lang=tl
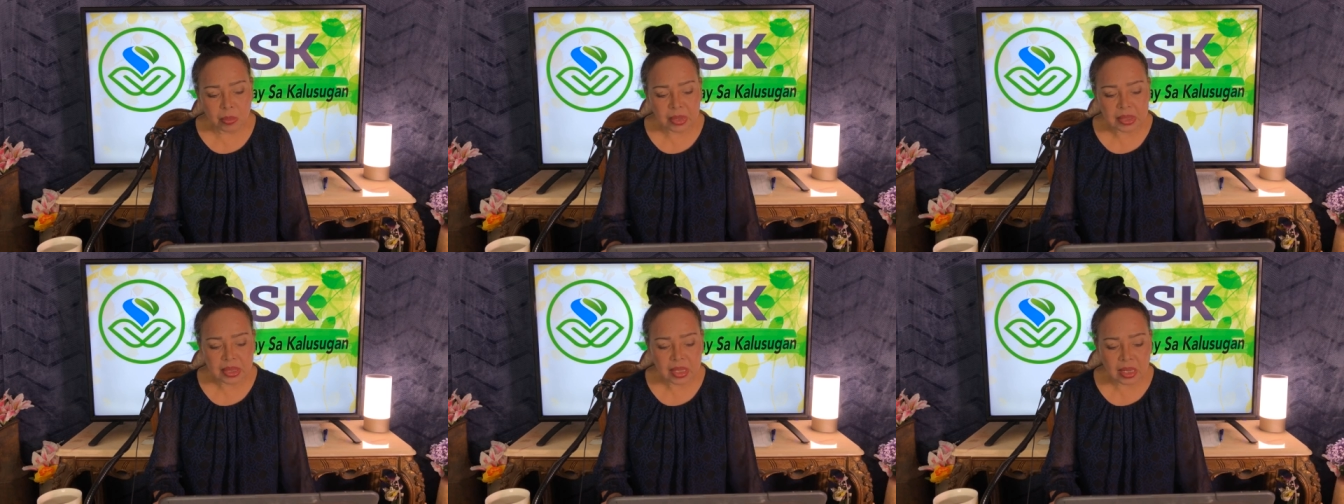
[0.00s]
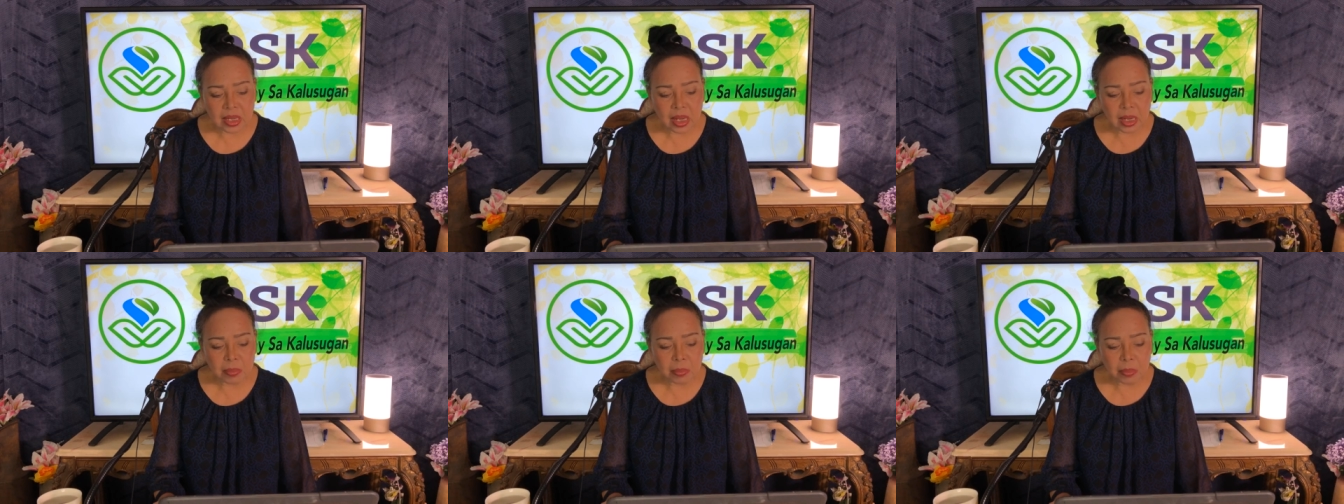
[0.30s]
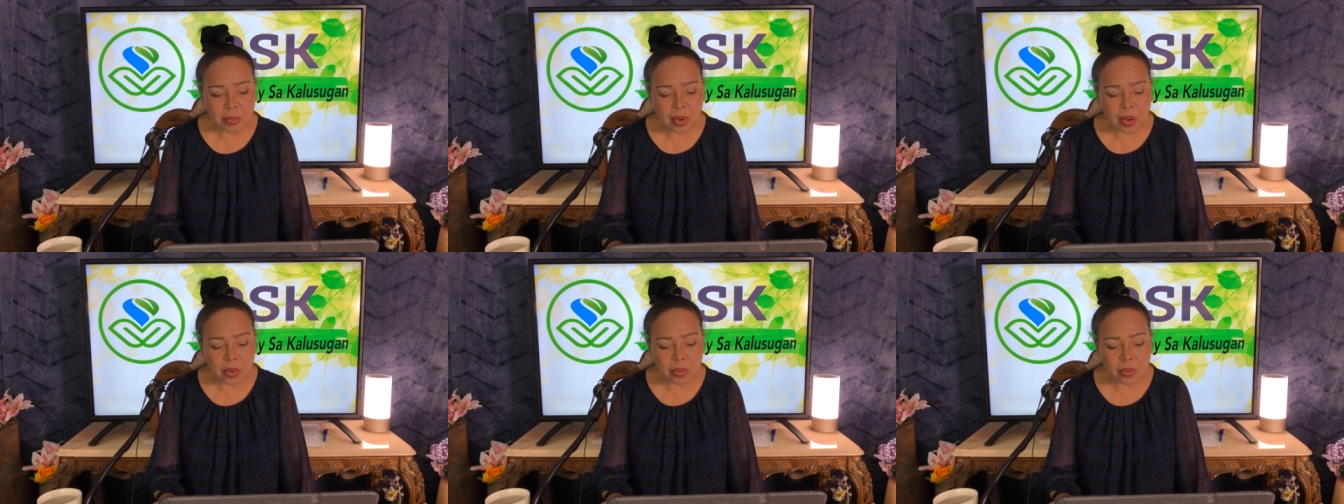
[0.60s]
matagal
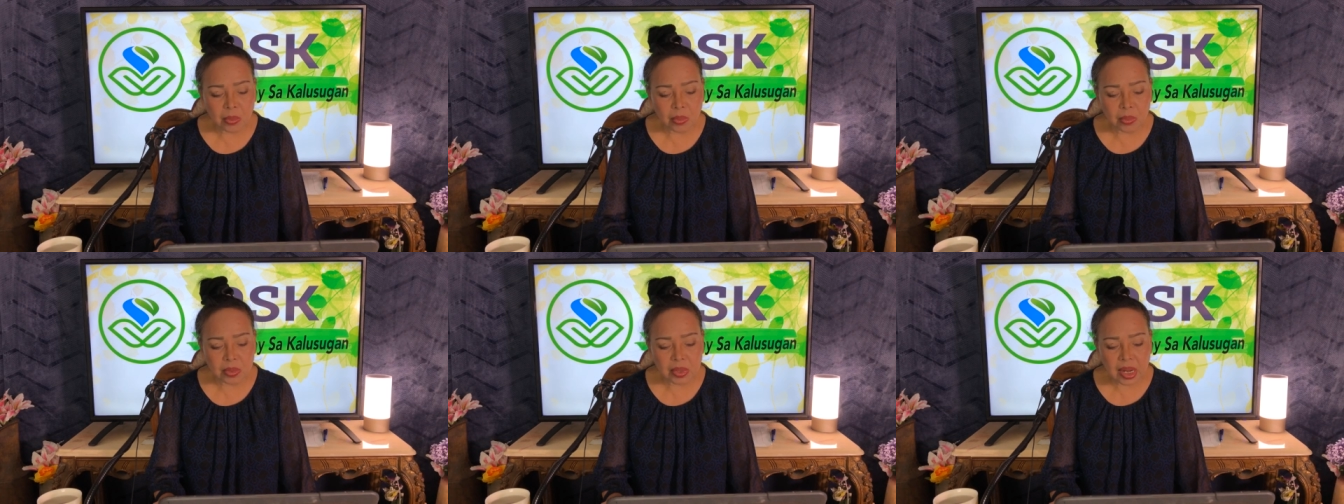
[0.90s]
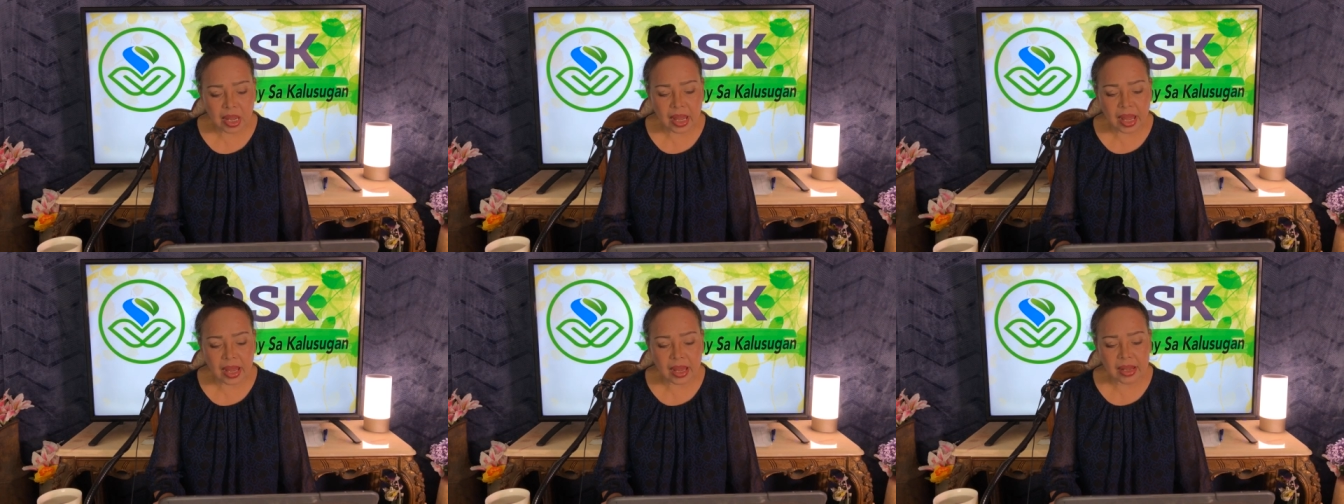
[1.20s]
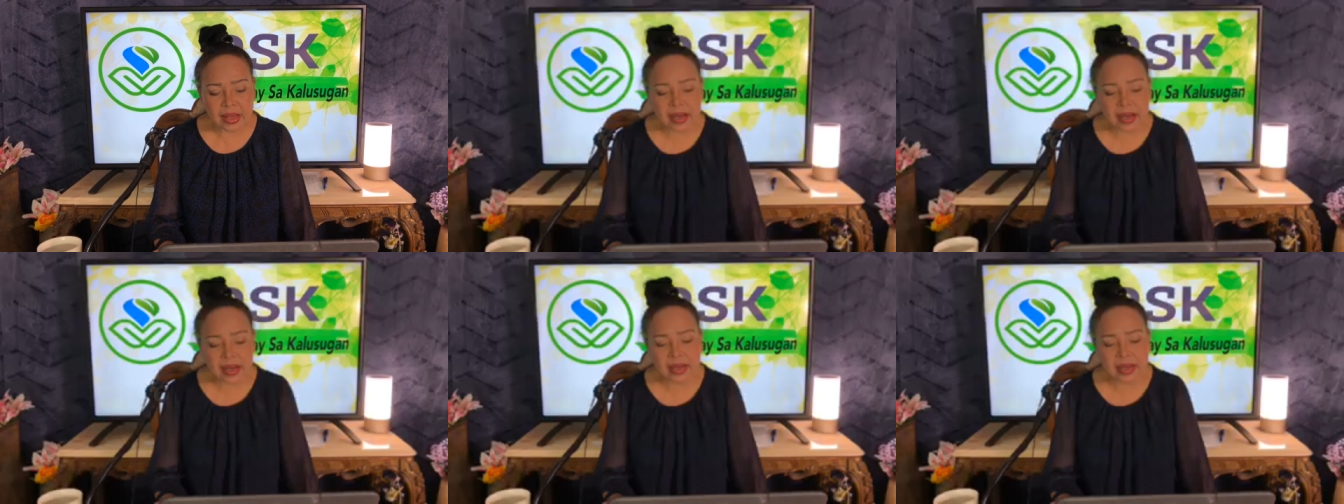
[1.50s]
po akong
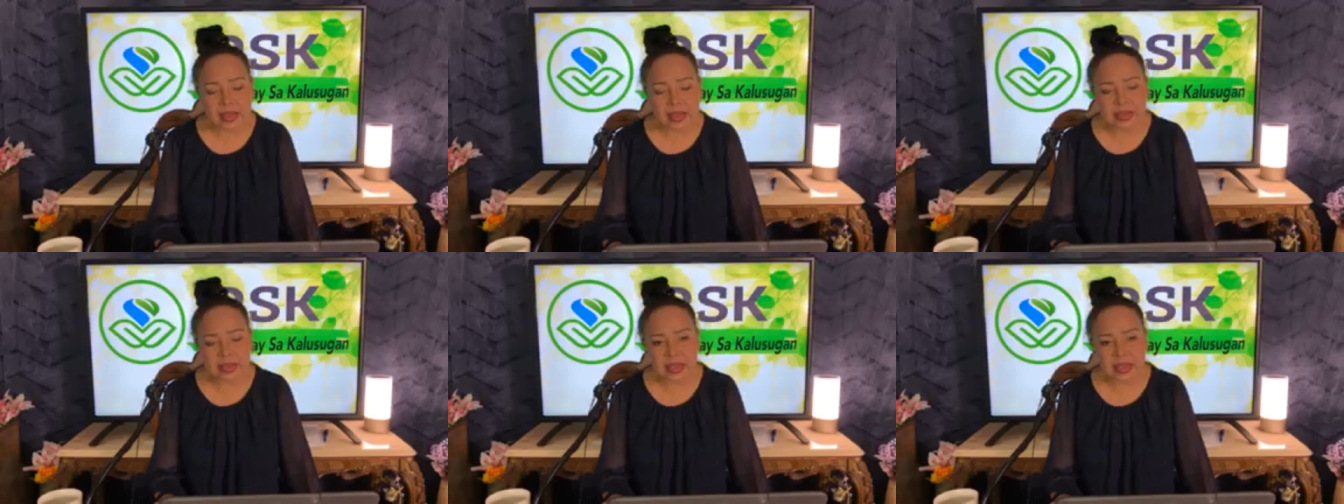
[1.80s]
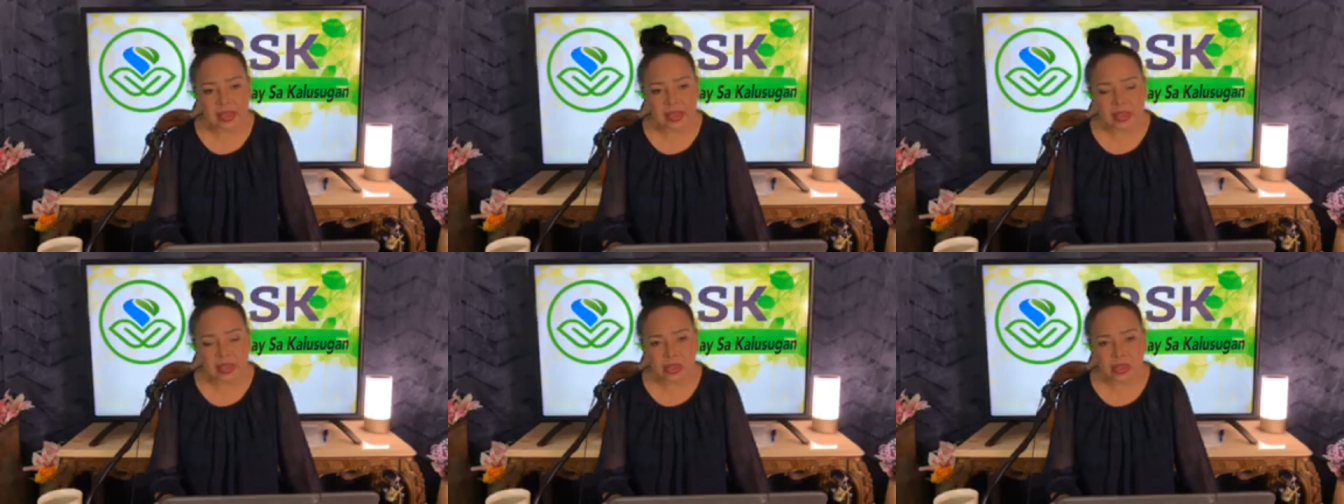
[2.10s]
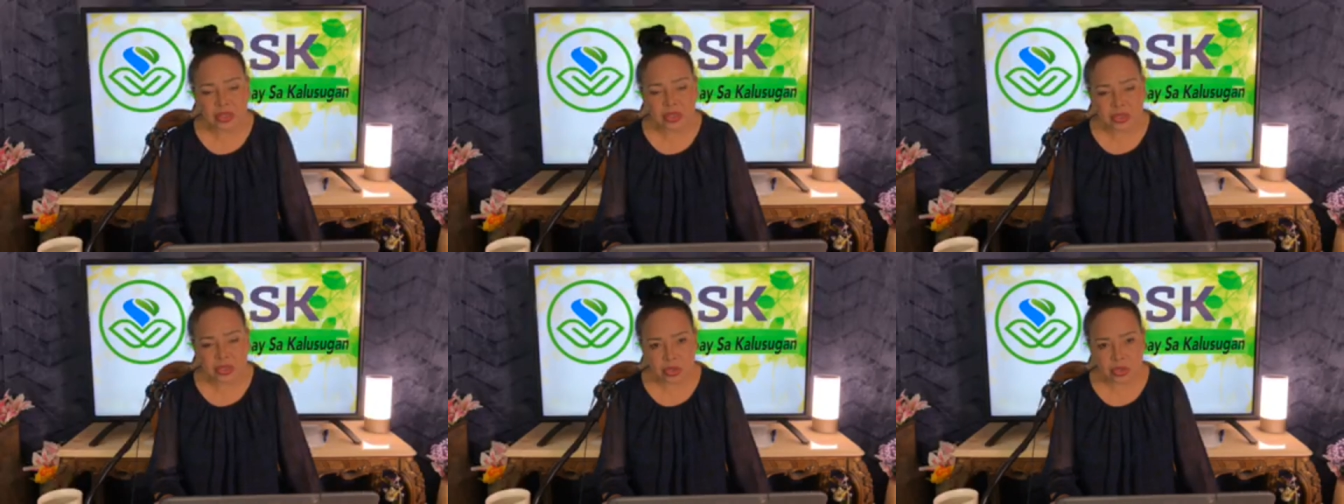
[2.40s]
nakakaranas
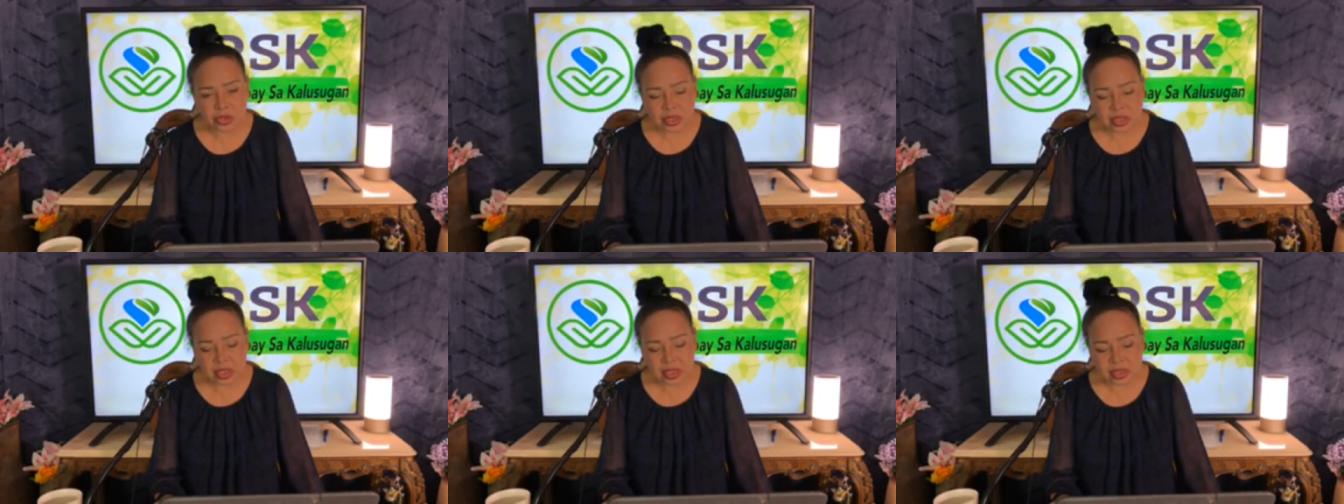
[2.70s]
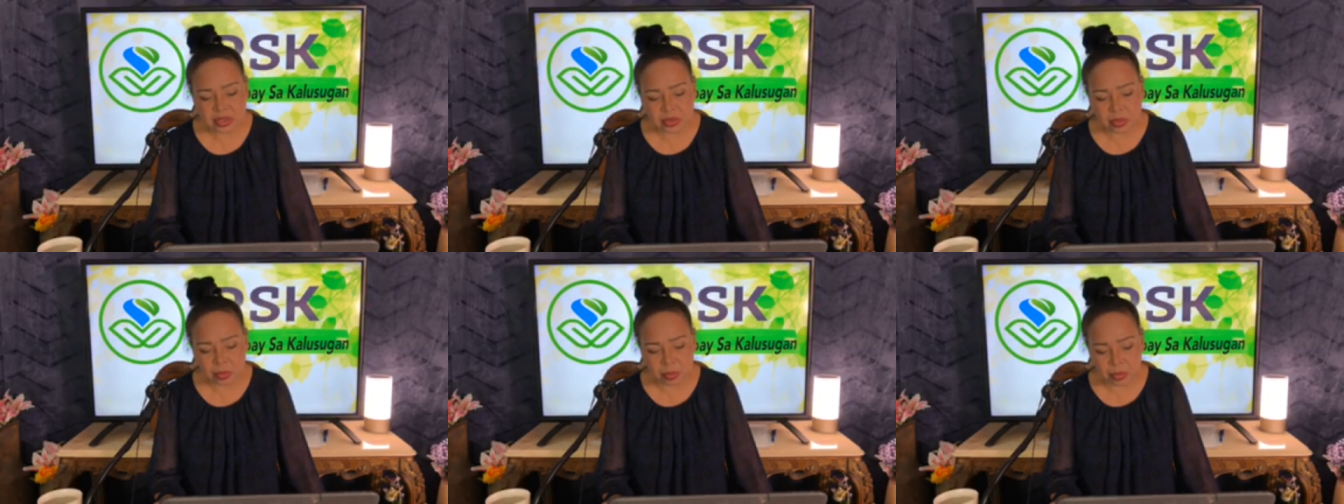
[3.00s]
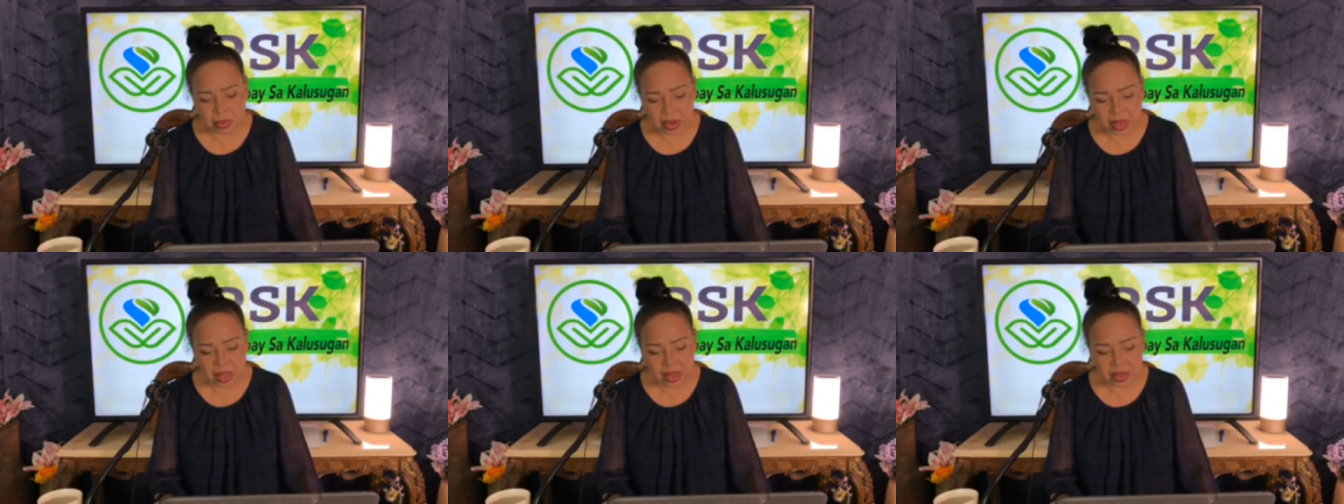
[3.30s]
ng shortness of
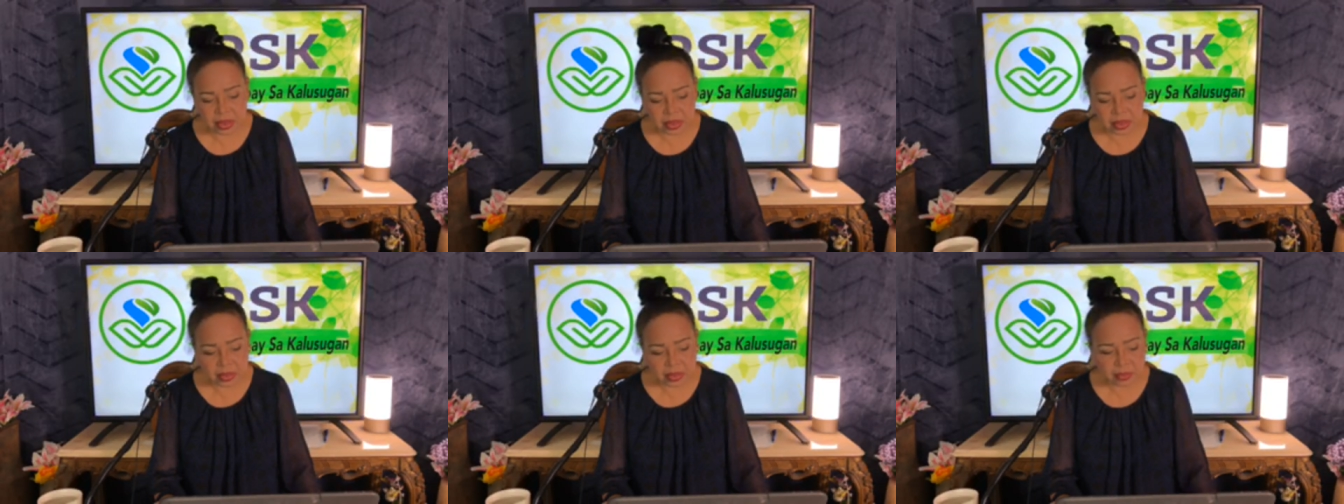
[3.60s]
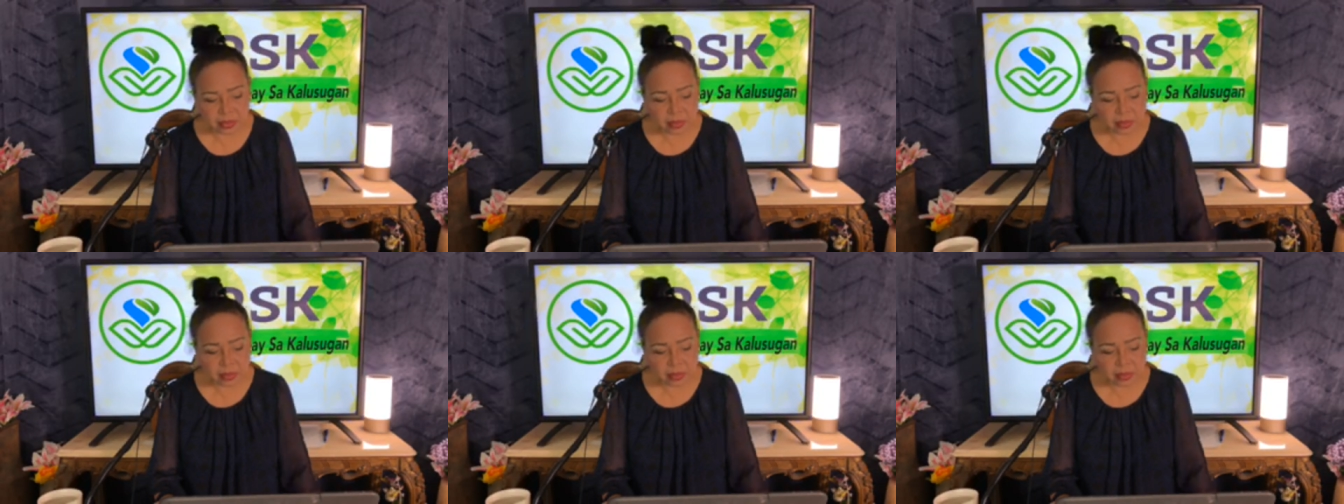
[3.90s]
breath.